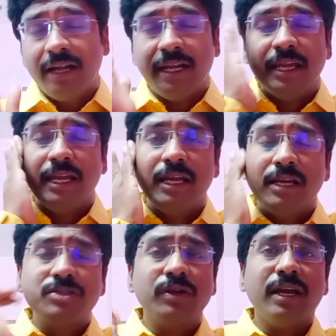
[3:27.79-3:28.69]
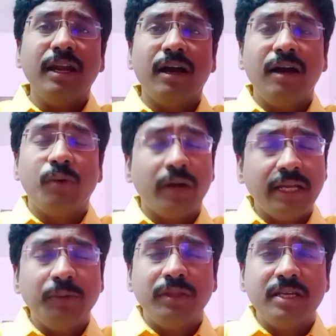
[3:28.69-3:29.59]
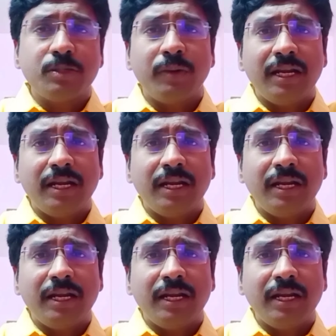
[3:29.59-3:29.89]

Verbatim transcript: అంటే సో ఇక్కడ ఒకటి ఉద్దేశం